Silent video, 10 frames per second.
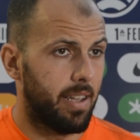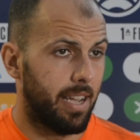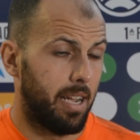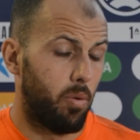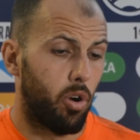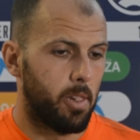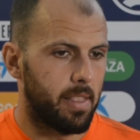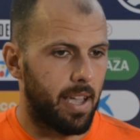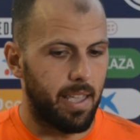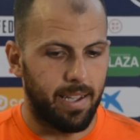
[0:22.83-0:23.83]
Eh, luego el
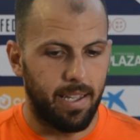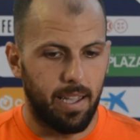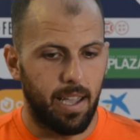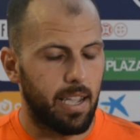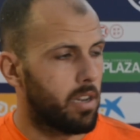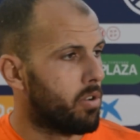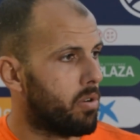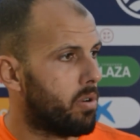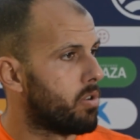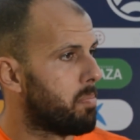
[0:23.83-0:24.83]
detalle que ahí
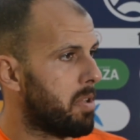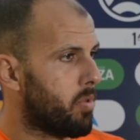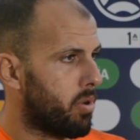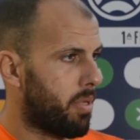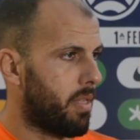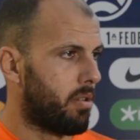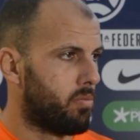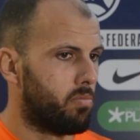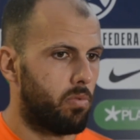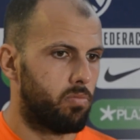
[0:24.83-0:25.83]
no, podemos conceder
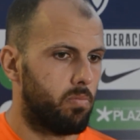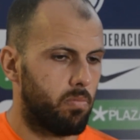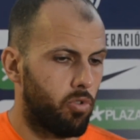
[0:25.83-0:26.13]
un,